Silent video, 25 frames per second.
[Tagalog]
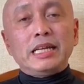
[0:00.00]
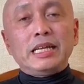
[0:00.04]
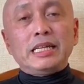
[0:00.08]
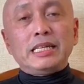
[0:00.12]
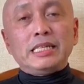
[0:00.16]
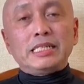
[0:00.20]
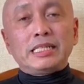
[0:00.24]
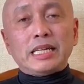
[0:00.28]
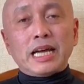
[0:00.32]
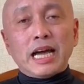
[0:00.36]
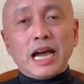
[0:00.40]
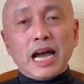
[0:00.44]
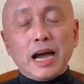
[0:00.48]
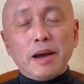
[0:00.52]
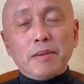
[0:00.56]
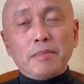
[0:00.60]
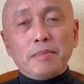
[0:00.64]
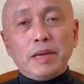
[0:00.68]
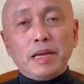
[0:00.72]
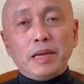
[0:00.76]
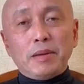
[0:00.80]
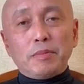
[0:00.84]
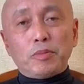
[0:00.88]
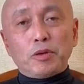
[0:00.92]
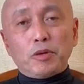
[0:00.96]
sa
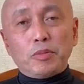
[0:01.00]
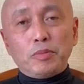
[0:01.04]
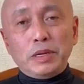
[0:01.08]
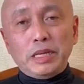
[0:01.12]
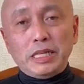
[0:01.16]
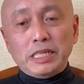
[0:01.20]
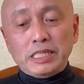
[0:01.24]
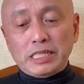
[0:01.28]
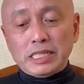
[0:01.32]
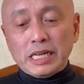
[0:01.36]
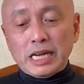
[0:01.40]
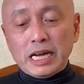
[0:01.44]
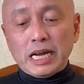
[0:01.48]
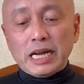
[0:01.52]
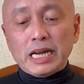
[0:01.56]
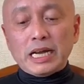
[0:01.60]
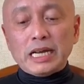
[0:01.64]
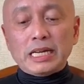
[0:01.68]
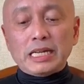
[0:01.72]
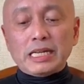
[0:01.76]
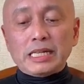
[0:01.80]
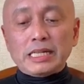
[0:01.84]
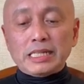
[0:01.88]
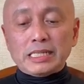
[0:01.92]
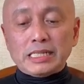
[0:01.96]
aming probinsya
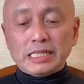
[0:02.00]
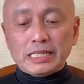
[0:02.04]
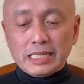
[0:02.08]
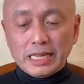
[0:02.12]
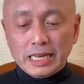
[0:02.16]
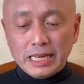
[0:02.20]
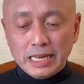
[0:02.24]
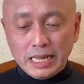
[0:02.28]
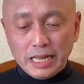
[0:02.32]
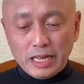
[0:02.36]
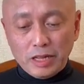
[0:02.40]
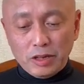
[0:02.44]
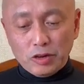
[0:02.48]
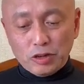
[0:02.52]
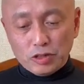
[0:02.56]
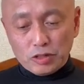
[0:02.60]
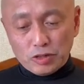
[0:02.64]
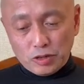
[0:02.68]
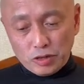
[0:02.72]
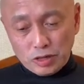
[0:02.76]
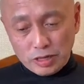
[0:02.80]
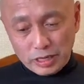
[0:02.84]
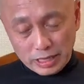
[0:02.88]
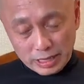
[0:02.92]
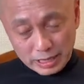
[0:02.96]
sa Negros
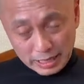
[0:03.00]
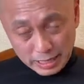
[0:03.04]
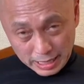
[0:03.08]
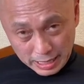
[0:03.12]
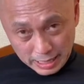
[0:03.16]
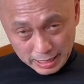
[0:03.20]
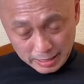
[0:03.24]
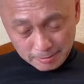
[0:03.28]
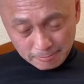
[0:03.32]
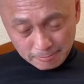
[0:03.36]
Oriental.